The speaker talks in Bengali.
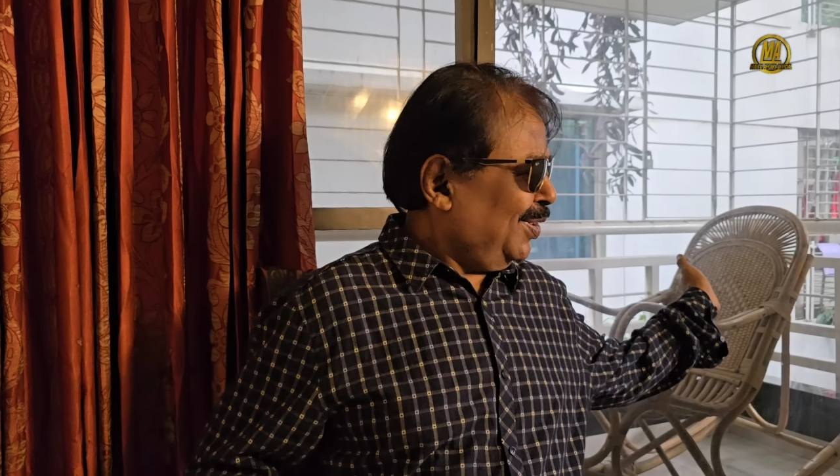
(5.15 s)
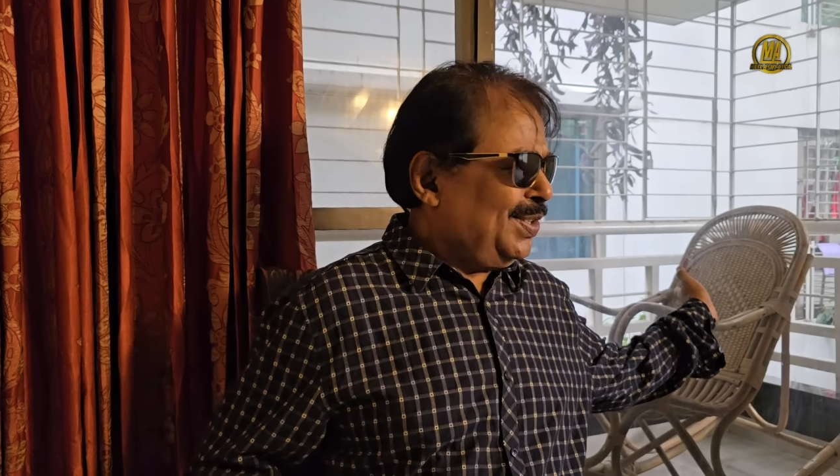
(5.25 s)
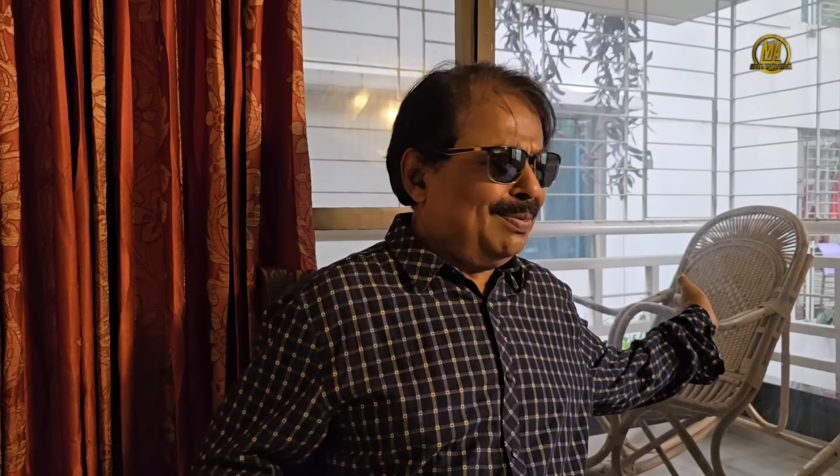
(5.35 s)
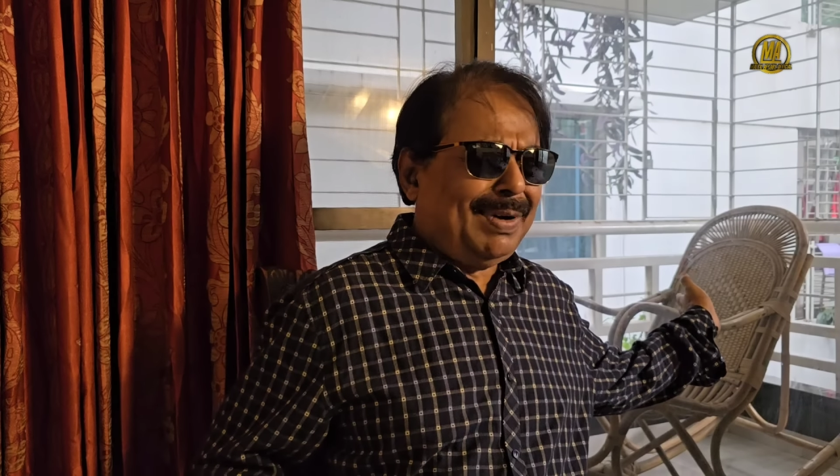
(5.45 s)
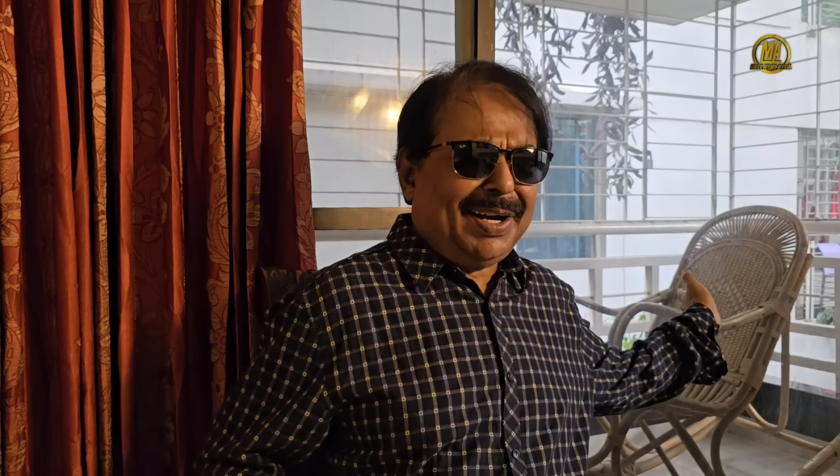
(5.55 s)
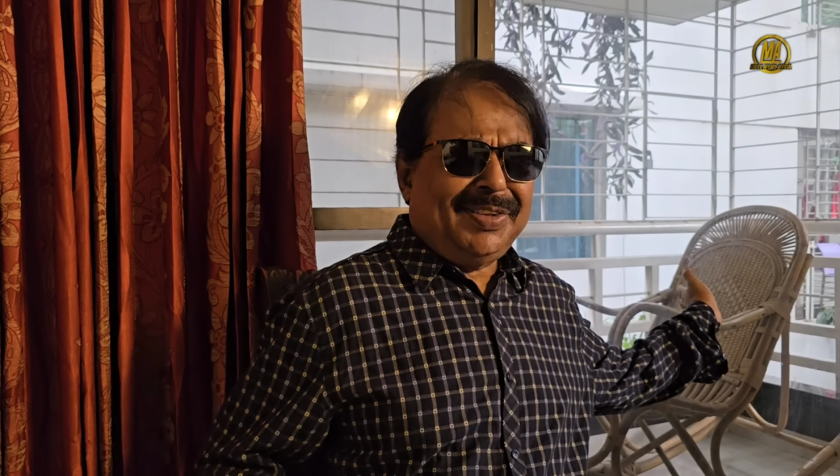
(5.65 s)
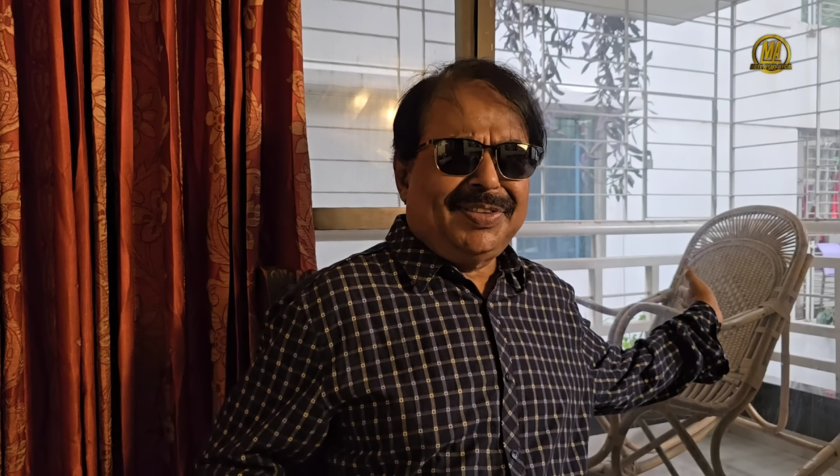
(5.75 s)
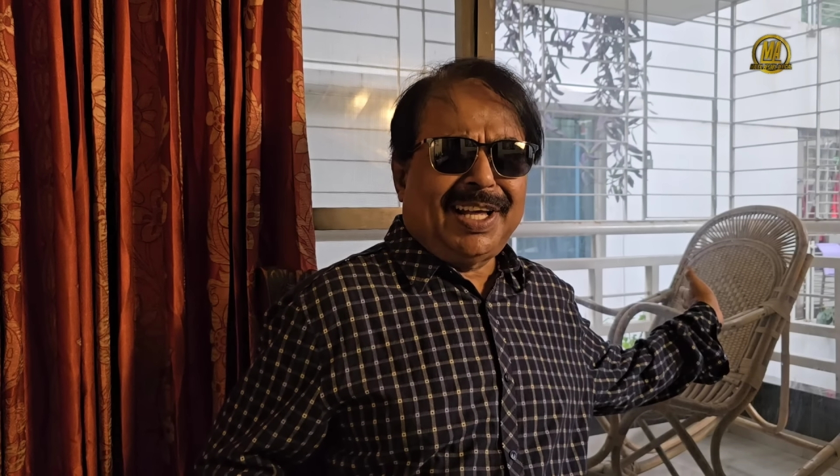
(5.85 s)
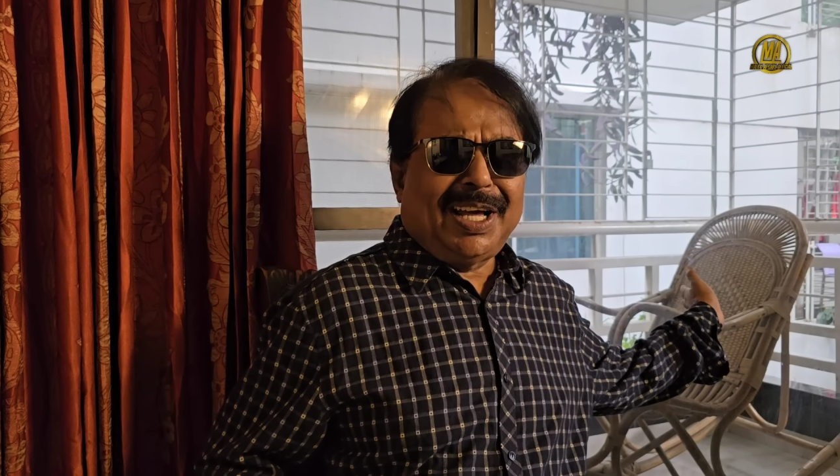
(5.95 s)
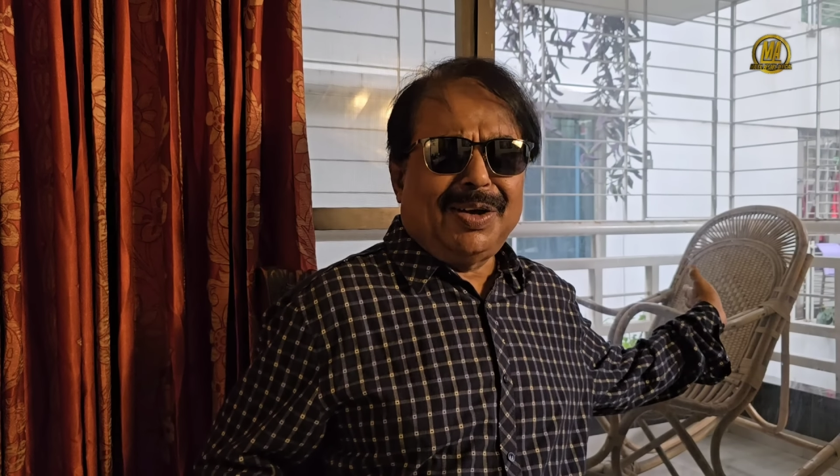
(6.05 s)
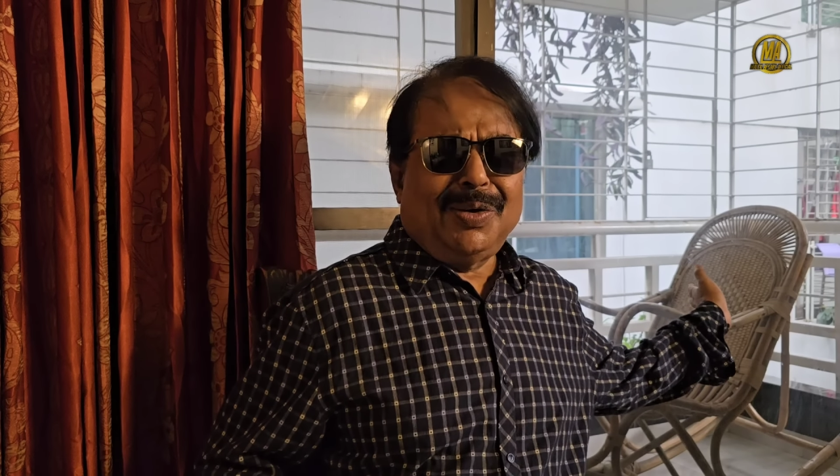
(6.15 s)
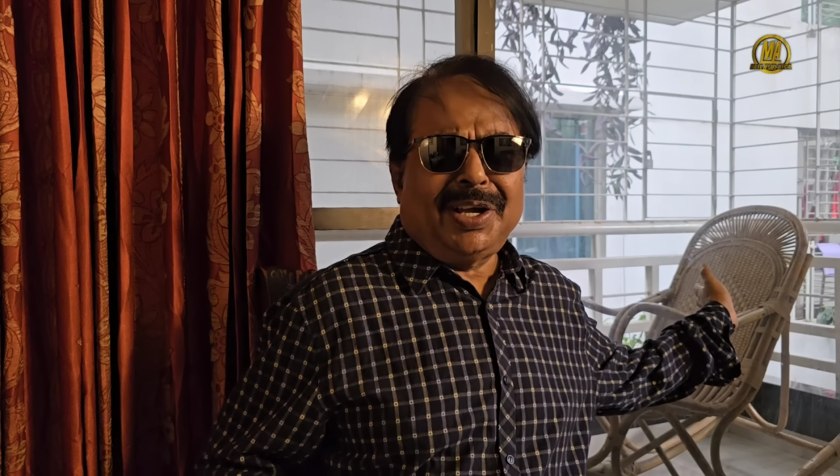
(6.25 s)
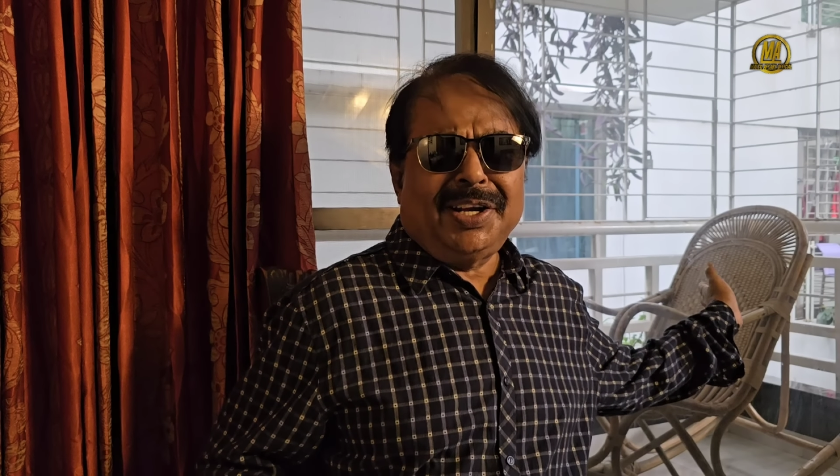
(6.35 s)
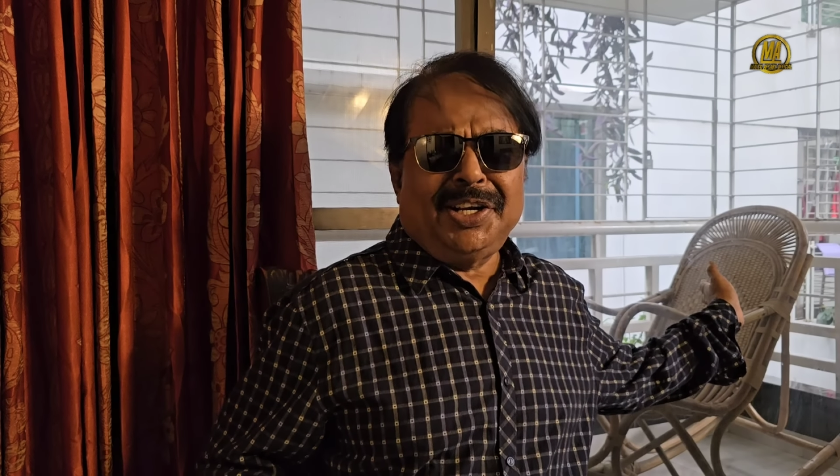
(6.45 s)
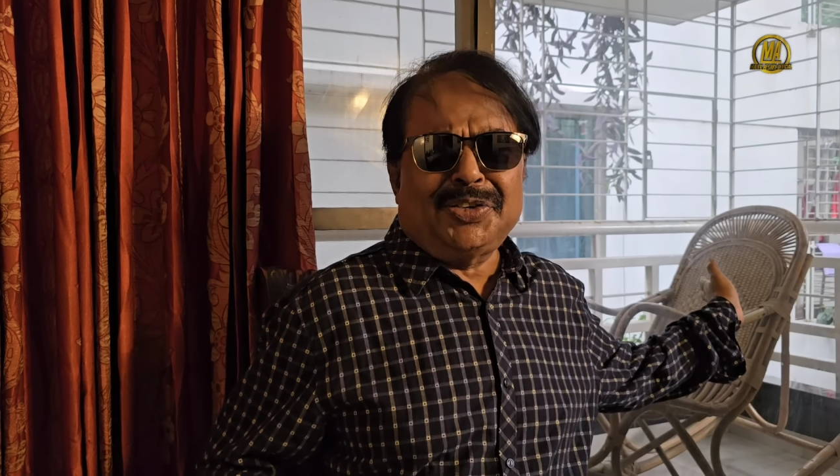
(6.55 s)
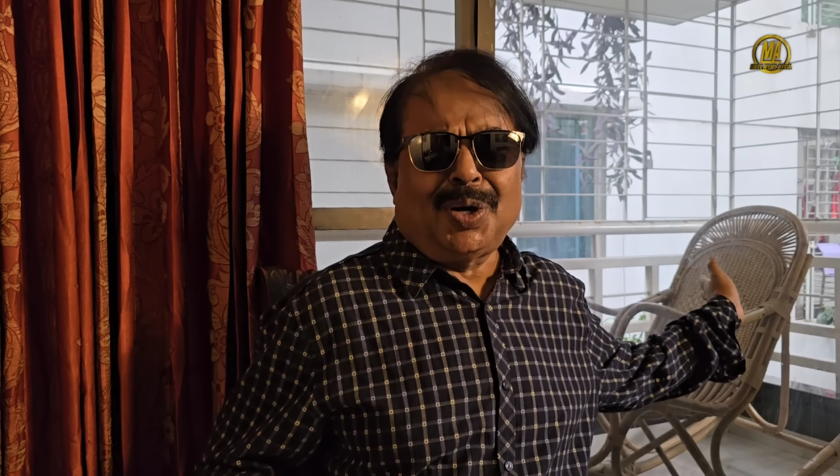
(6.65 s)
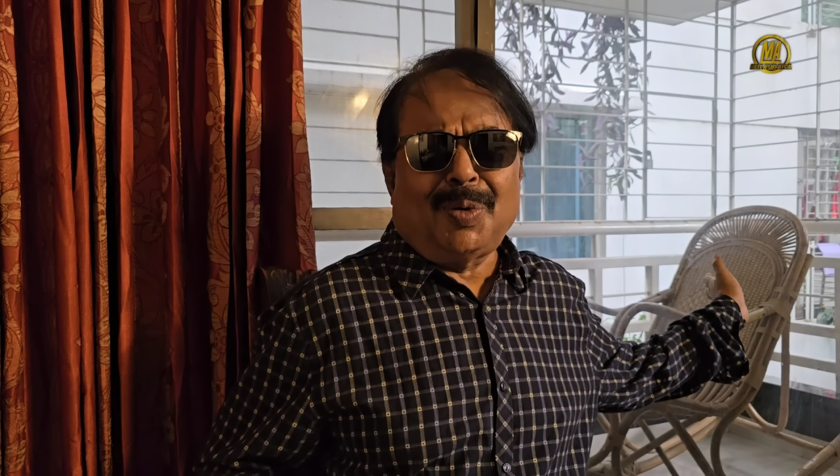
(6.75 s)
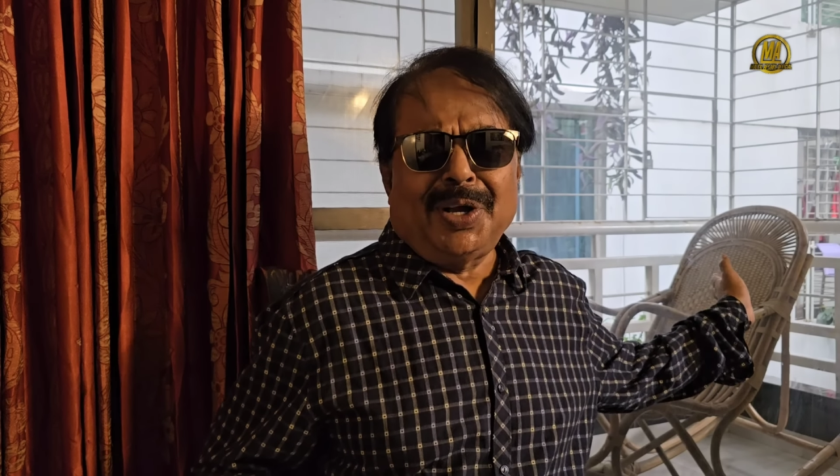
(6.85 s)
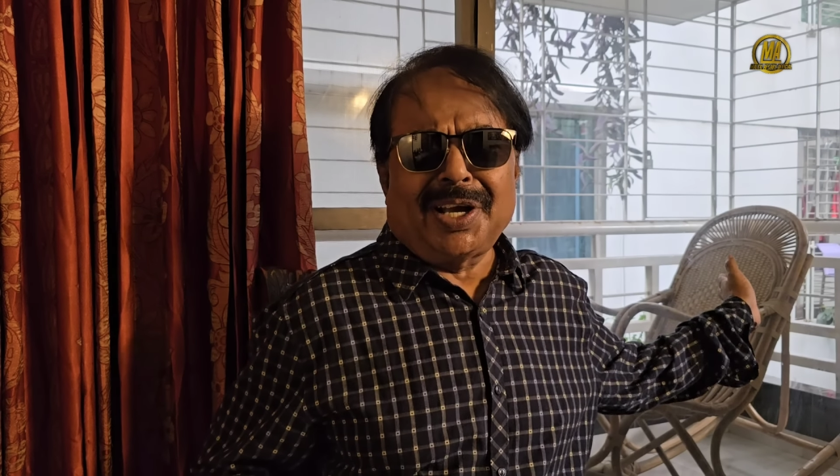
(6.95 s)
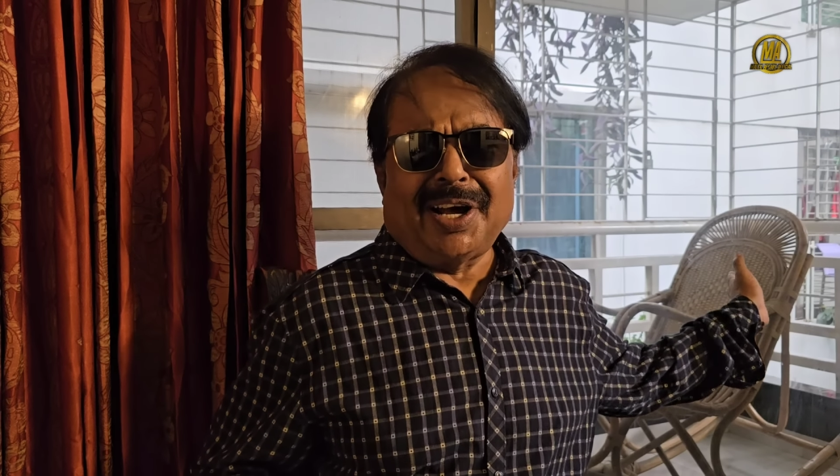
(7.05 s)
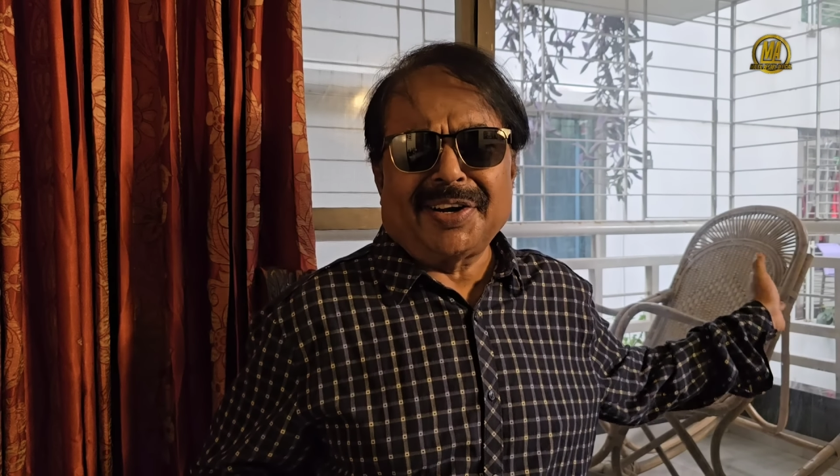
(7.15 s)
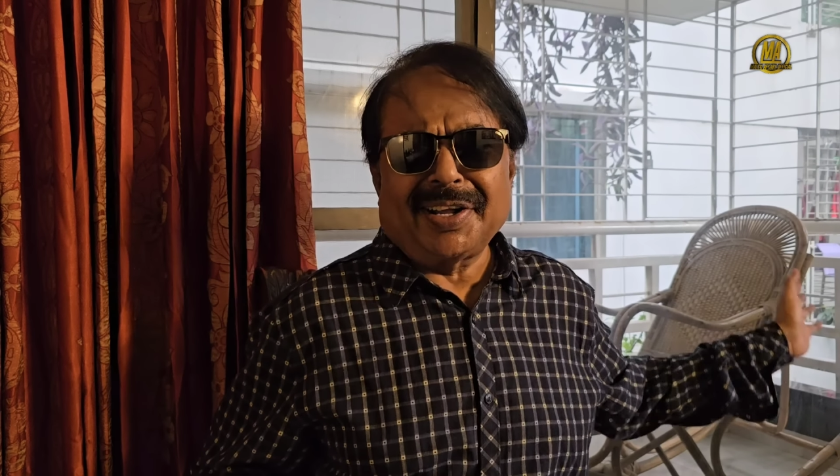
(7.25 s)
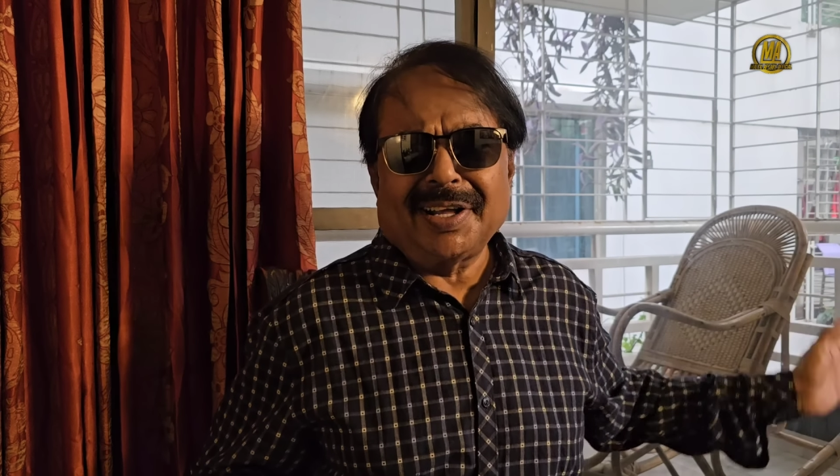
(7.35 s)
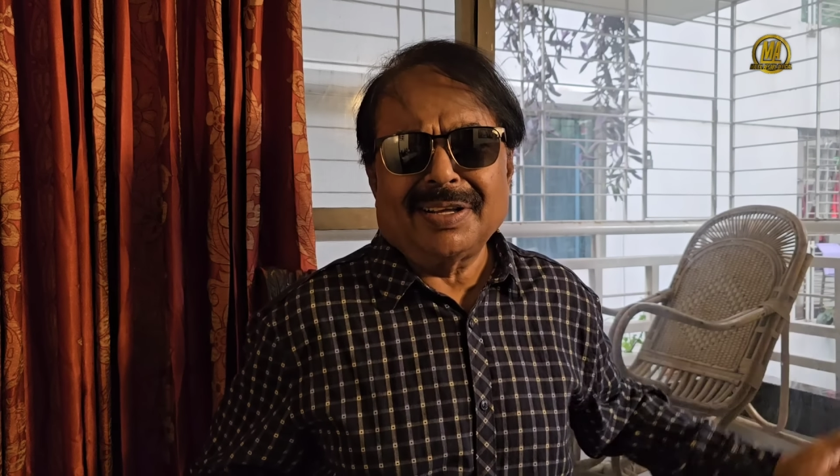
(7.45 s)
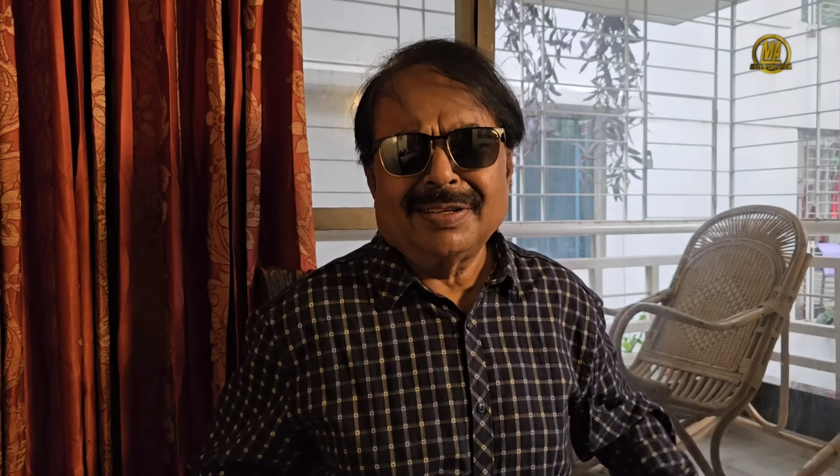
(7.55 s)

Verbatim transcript: ওই যে বারিন্দায় ওইখানেই সময় কাটে